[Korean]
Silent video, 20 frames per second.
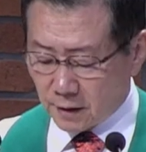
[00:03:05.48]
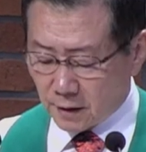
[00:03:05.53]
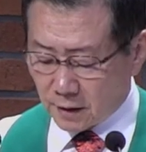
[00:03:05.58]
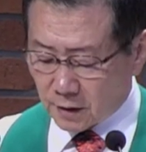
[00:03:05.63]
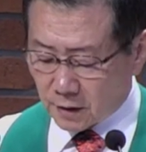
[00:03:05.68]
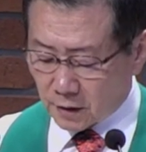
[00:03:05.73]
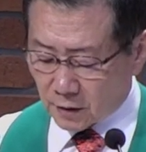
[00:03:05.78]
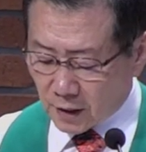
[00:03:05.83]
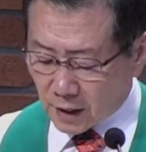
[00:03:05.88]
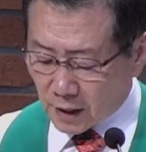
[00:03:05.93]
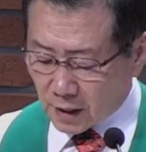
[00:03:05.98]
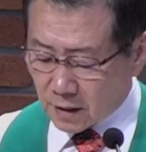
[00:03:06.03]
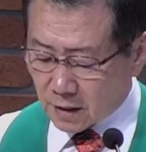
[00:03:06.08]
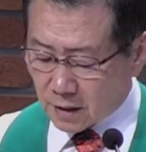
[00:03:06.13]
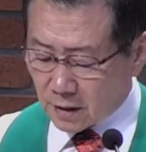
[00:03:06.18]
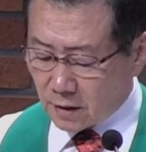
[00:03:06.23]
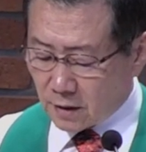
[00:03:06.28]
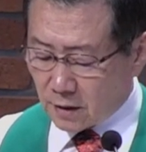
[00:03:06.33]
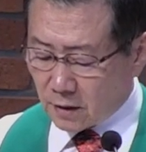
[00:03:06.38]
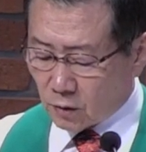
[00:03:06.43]

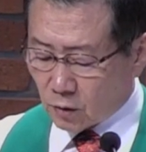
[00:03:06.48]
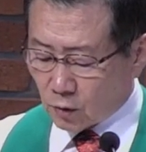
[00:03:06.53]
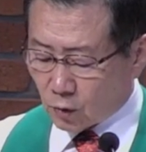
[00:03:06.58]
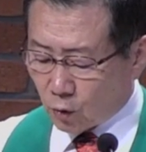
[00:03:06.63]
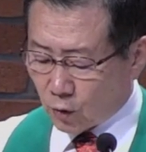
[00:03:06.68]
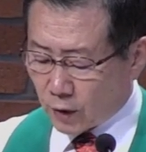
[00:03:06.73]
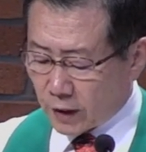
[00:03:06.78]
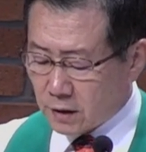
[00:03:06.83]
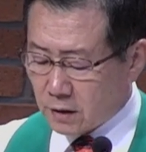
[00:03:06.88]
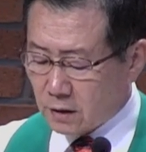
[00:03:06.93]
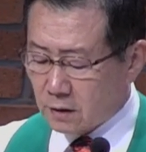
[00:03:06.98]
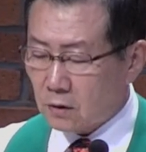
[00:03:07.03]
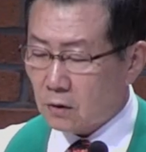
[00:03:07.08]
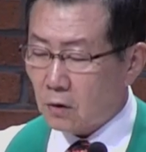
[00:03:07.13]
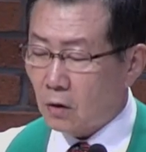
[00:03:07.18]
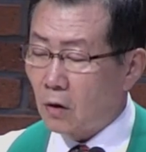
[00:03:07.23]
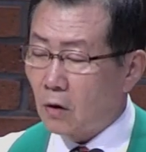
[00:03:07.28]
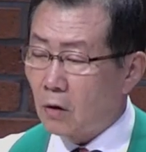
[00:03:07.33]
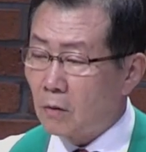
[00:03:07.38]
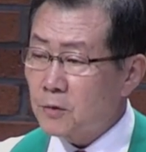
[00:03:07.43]
그러나 교회는
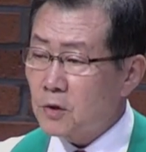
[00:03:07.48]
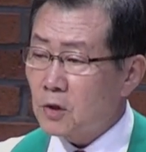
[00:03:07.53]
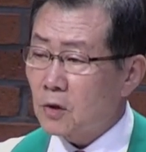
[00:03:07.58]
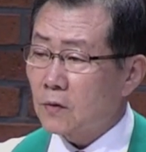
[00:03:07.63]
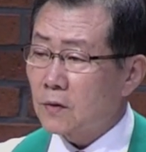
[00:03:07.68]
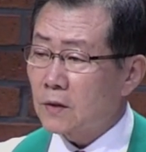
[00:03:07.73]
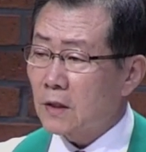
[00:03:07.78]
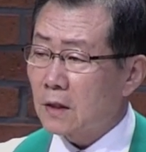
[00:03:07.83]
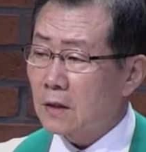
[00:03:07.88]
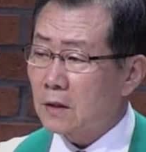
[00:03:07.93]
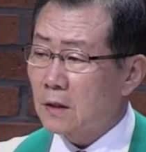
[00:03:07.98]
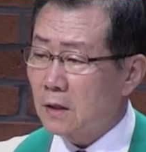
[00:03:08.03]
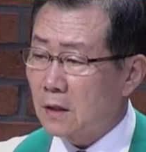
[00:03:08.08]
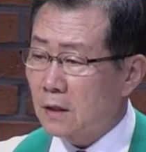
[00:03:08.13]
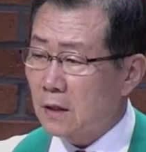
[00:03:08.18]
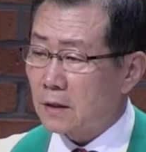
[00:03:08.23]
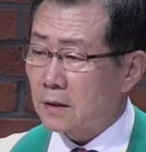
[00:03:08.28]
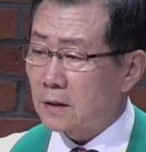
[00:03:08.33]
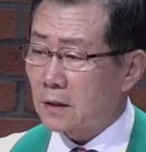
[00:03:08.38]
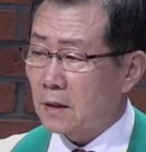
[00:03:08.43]
더 엄청난
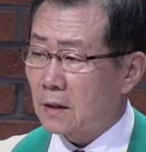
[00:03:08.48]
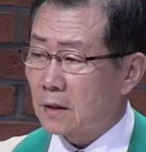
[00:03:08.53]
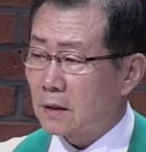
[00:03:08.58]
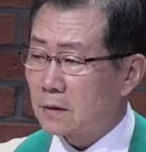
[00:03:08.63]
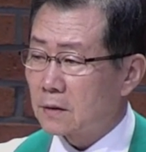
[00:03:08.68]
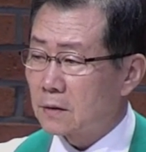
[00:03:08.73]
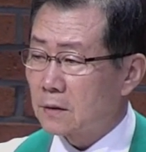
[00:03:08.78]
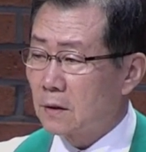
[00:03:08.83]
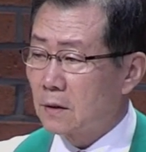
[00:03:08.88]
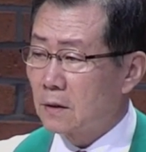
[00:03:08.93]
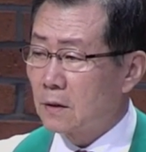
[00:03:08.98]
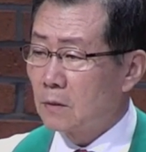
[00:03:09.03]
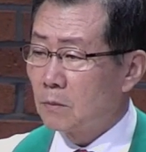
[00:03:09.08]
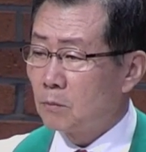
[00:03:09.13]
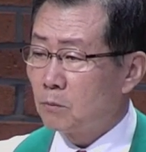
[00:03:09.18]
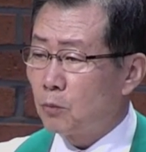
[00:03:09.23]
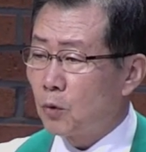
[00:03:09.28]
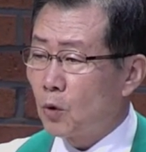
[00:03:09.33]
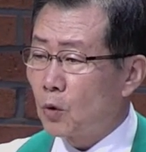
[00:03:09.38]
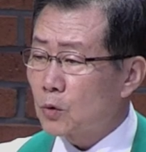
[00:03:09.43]
일을 했다.
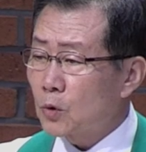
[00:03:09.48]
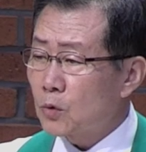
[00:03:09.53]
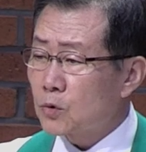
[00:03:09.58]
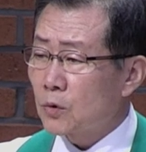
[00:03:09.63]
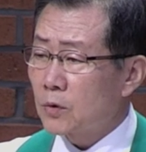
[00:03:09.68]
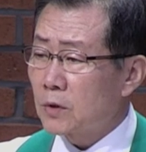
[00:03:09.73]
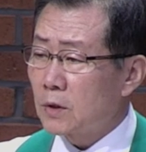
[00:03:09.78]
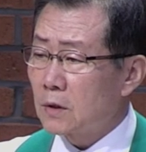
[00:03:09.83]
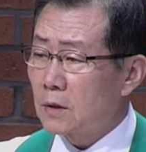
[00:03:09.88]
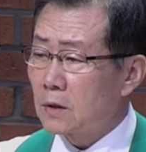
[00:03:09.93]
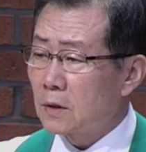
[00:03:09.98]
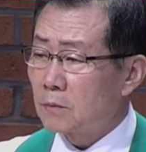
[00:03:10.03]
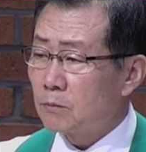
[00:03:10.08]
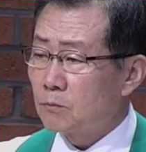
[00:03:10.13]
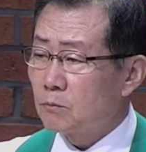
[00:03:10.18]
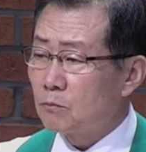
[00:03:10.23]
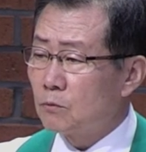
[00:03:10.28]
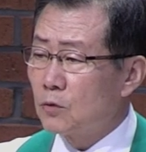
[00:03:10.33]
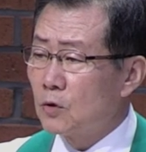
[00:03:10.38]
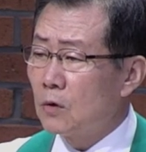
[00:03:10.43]
포도주를
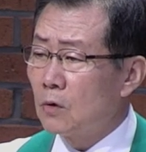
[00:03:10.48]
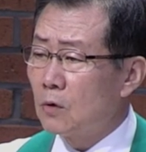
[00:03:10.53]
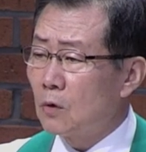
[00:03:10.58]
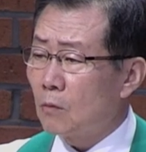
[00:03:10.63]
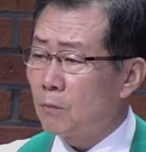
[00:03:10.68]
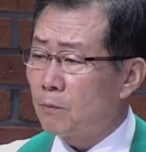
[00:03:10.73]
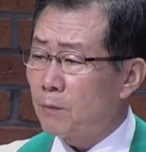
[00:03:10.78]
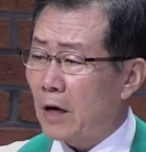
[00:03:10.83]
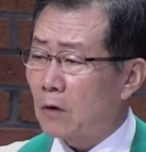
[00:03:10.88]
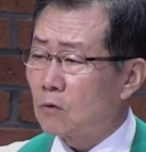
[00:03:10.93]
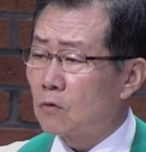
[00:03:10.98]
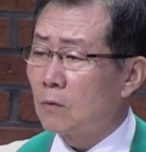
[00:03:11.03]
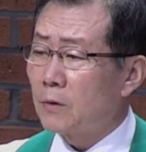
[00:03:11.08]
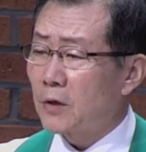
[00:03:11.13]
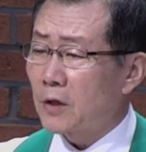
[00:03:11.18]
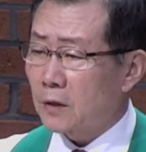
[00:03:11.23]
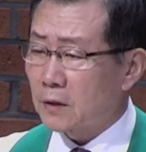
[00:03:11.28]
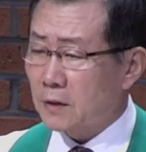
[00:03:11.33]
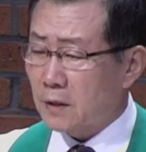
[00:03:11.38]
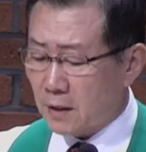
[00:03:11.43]
물로
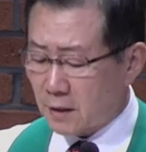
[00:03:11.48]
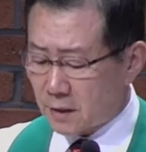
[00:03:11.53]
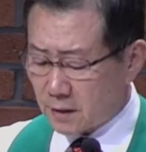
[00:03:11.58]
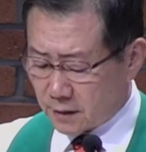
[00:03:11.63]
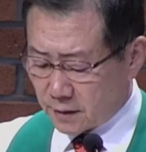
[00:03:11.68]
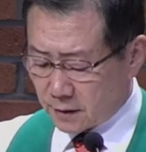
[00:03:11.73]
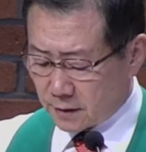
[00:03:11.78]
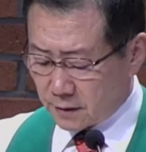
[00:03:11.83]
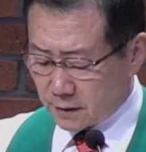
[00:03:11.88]
바꿔버렸다.